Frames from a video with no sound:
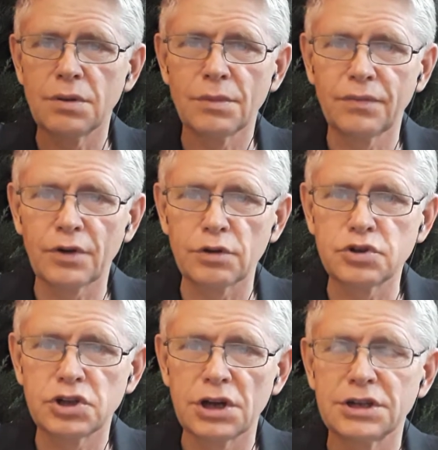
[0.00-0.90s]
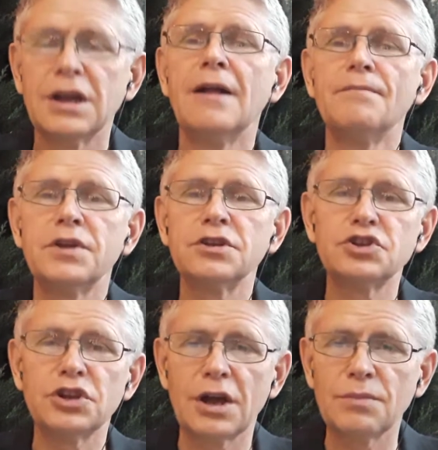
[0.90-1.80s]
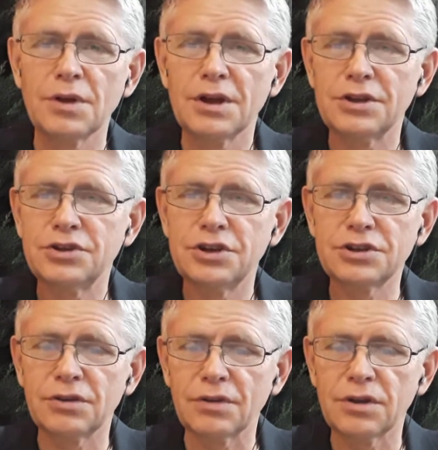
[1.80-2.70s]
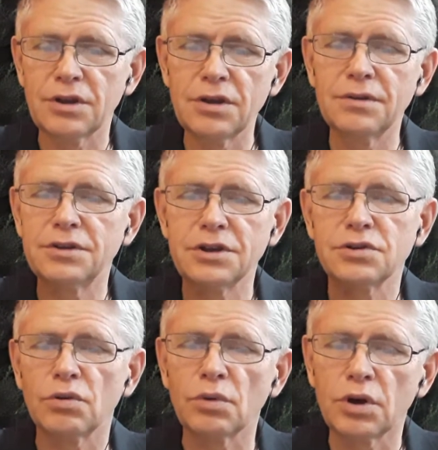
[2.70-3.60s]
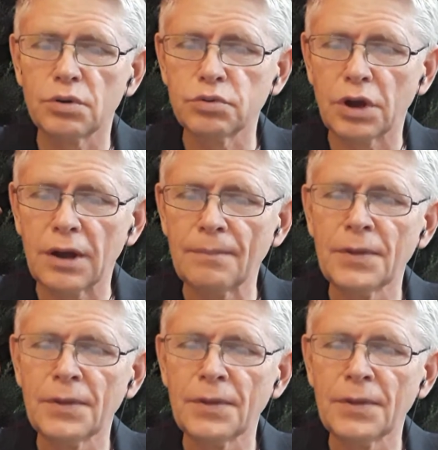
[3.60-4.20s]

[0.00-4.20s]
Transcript: и мы включились и начинаем действовать и действуем круто.